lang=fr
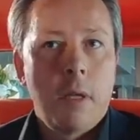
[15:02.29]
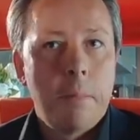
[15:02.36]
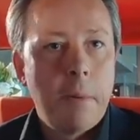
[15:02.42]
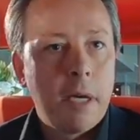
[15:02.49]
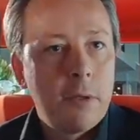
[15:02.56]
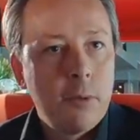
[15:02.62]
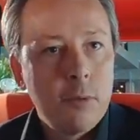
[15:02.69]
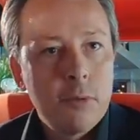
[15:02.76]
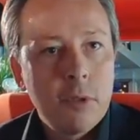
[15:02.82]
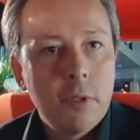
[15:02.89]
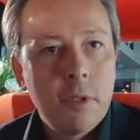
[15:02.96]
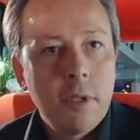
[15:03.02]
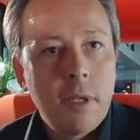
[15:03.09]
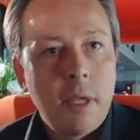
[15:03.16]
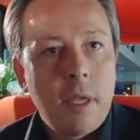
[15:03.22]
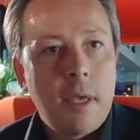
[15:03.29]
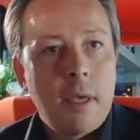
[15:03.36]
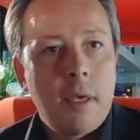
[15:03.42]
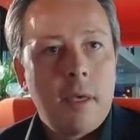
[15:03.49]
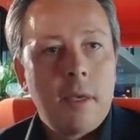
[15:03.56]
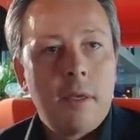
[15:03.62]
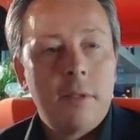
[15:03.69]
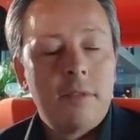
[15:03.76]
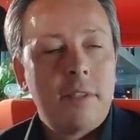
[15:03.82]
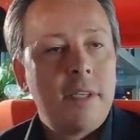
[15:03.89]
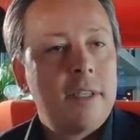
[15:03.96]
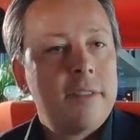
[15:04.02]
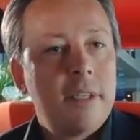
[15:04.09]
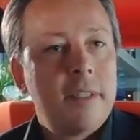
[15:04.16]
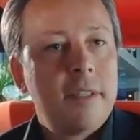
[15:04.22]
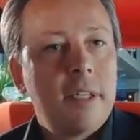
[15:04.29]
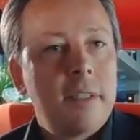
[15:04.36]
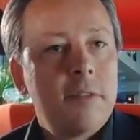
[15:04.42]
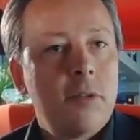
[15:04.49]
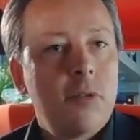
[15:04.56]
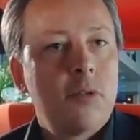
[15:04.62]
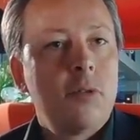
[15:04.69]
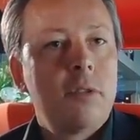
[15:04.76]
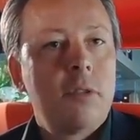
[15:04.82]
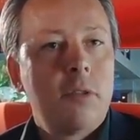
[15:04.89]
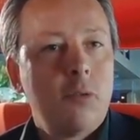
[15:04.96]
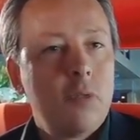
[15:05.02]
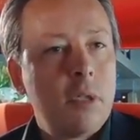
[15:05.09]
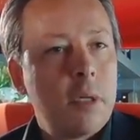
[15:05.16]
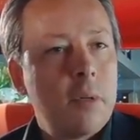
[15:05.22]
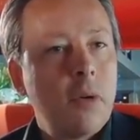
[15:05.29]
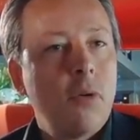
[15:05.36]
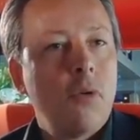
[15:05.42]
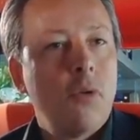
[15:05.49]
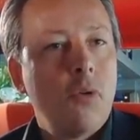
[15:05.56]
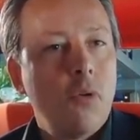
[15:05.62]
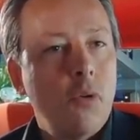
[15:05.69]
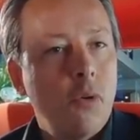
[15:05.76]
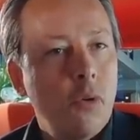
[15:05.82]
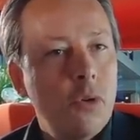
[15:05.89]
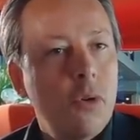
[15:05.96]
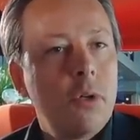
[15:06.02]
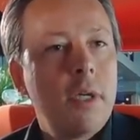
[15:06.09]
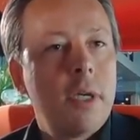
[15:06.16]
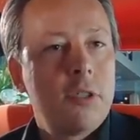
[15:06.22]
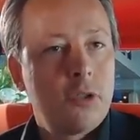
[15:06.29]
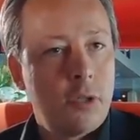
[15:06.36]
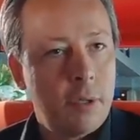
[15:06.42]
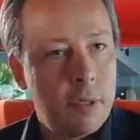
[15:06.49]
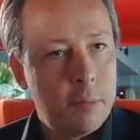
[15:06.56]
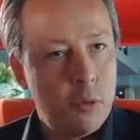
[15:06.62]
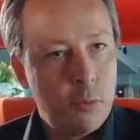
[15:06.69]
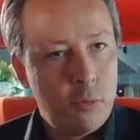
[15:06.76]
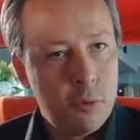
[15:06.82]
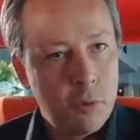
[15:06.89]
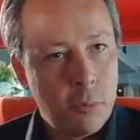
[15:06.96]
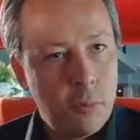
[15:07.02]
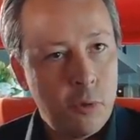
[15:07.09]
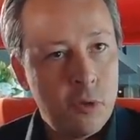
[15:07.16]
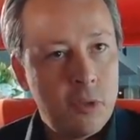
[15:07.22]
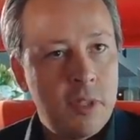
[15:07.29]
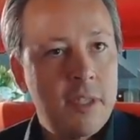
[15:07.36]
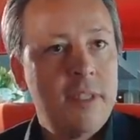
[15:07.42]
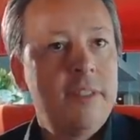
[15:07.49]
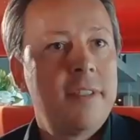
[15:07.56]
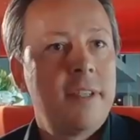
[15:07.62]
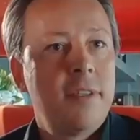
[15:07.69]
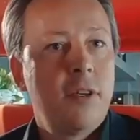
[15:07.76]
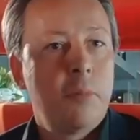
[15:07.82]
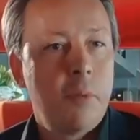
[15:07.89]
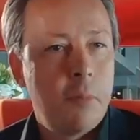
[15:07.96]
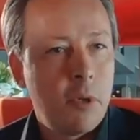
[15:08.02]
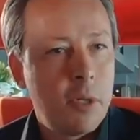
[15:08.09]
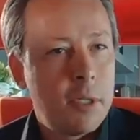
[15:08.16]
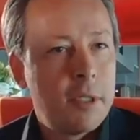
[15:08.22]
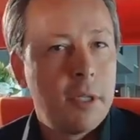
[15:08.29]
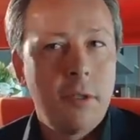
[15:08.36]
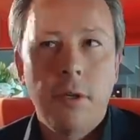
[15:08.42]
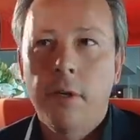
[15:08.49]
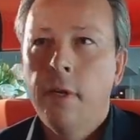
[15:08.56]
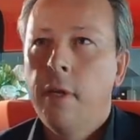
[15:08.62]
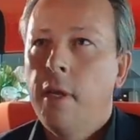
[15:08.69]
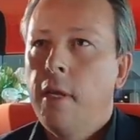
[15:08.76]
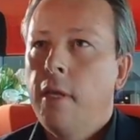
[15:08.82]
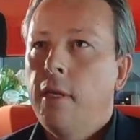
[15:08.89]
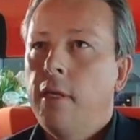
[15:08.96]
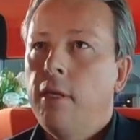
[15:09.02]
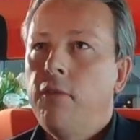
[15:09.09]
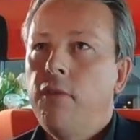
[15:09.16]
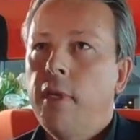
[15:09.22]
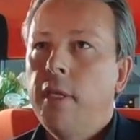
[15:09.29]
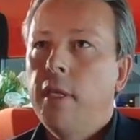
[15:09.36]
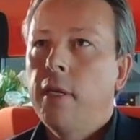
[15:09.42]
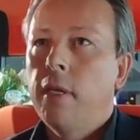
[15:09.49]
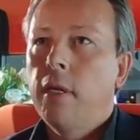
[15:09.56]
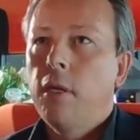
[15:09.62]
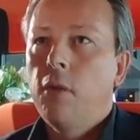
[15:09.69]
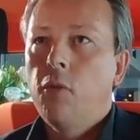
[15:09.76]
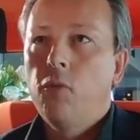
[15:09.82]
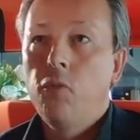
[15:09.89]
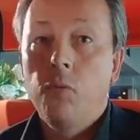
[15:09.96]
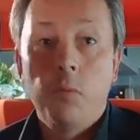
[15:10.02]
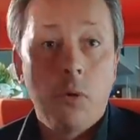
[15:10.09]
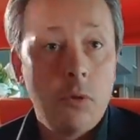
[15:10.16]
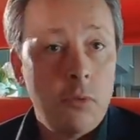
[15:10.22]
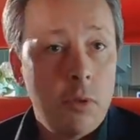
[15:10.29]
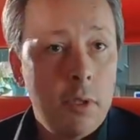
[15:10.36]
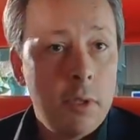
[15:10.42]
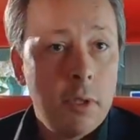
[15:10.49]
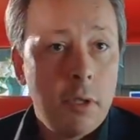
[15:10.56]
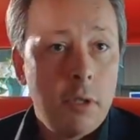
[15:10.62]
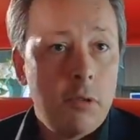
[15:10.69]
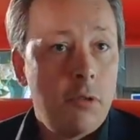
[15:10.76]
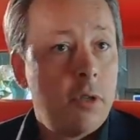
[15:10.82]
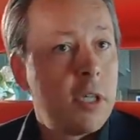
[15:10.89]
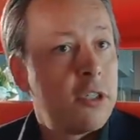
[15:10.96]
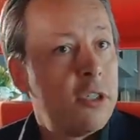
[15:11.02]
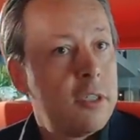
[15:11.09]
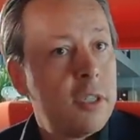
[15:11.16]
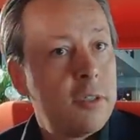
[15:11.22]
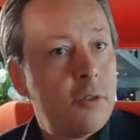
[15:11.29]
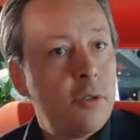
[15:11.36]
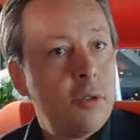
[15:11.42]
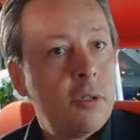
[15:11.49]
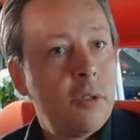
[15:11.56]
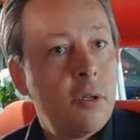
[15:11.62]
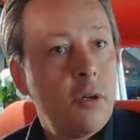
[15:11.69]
Par contre, ce qui est assez intéressant, c'est qu'on on engage quand même de plus en plus des designers, même en intérieur qui viennent du produit, de l'architecture,